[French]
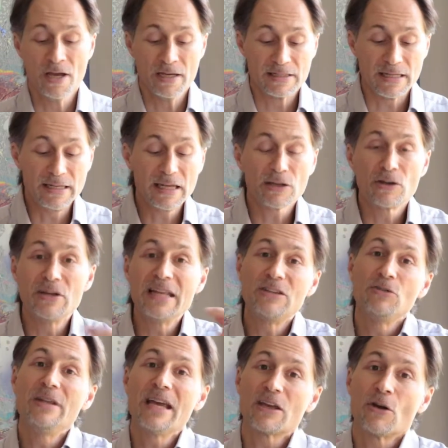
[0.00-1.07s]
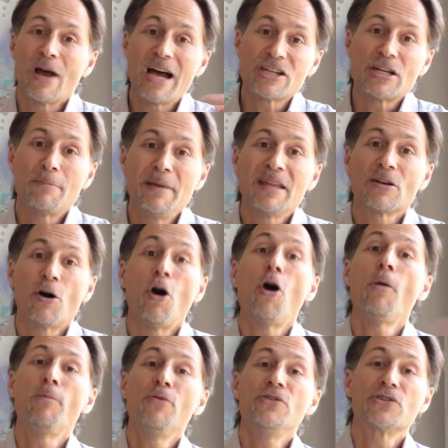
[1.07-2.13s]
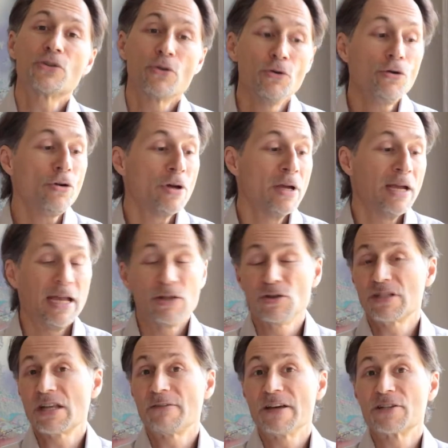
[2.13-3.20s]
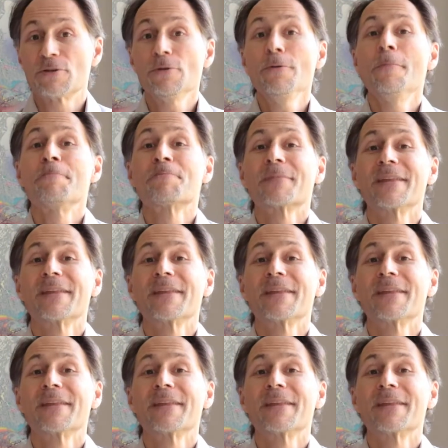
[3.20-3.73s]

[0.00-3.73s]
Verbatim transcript: c'est-à-dire qu'il n'étudiait qu'un chapitre en plus qu'eux, et de cette façon,